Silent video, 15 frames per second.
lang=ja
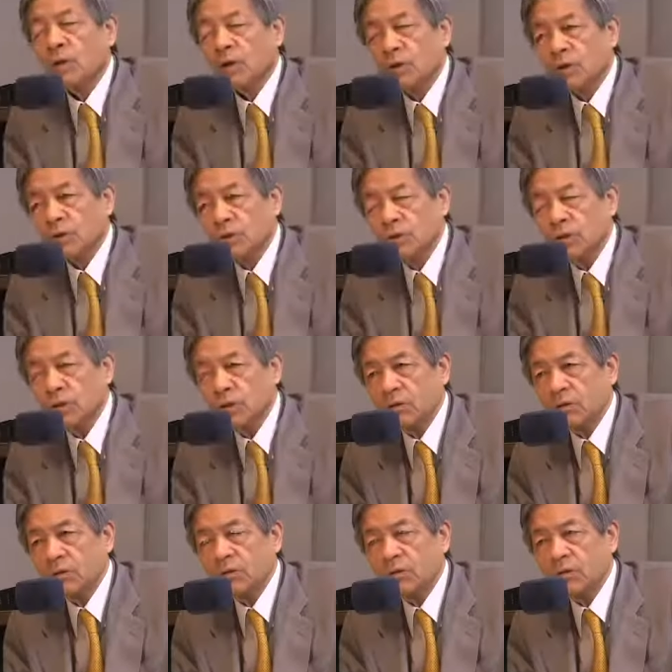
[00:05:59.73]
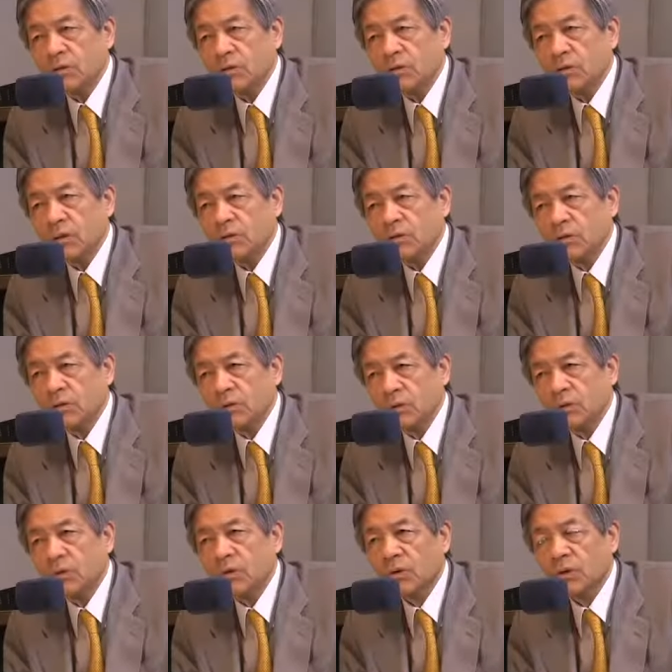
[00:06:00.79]
だから侵略国と侵略
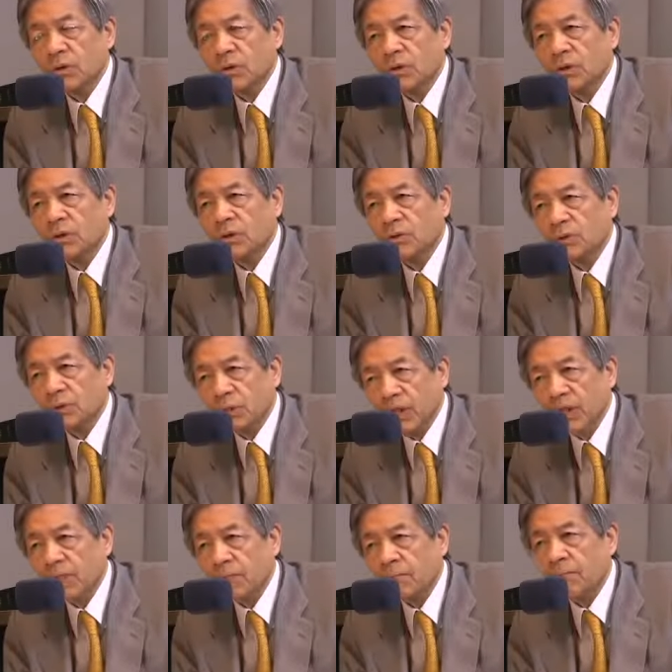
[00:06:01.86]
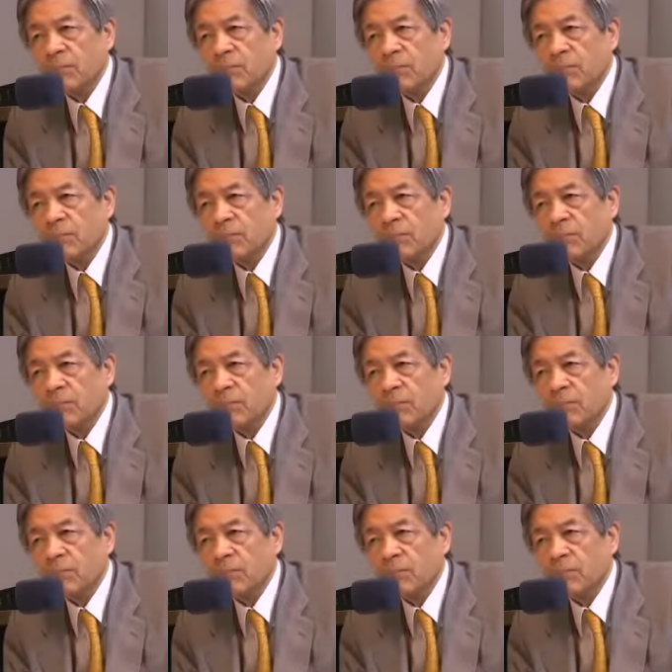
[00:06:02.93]
国の戦争で